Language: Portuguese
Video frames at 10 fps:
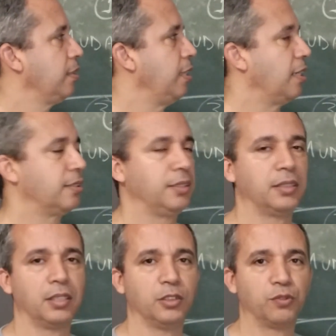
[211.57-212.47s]
que elas se
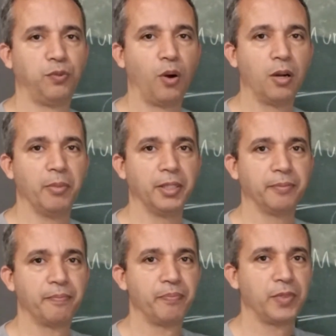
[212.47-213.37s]

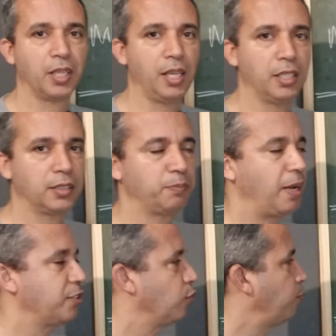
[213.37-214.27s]
transformem, elas
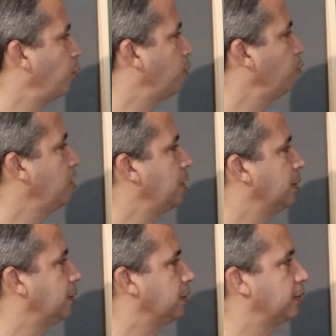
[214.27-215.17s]
passam por
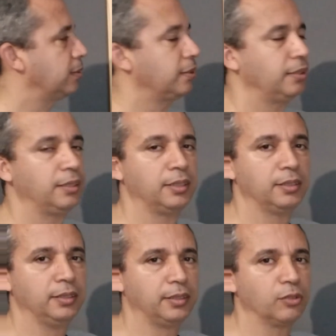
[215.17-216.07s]
mudanças.
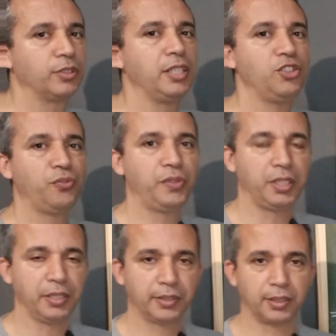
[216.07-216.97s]
Então tem
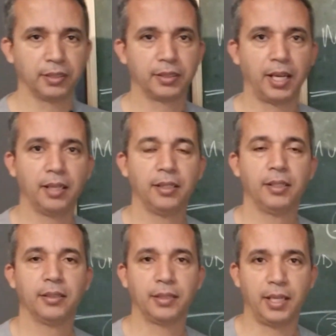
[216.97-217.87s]
diferença, tá?
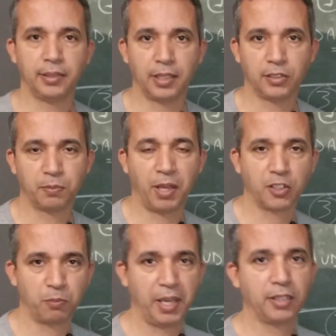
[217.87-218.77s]
Tais
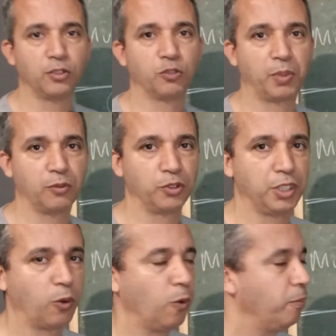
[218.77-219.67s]
aspectos para
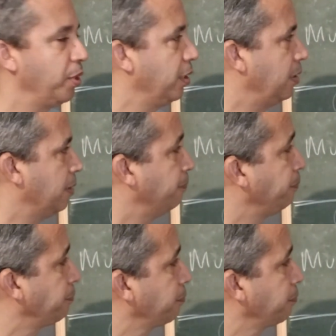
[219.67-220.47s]
você compreender.